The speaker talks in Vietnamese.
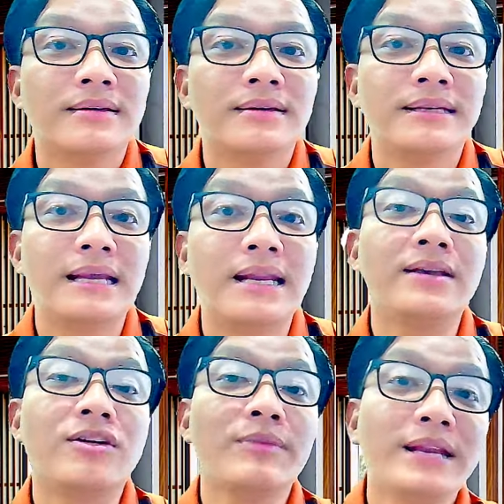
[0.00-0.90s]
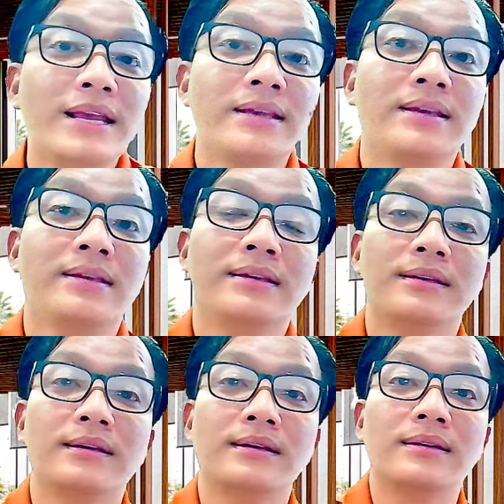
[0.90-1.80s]
trả lời cho con biết đi
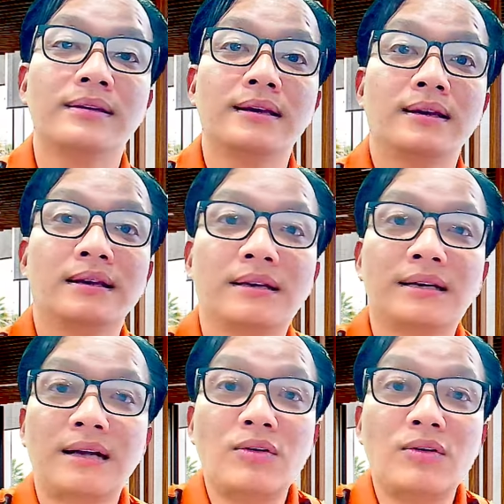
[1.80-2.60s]
câu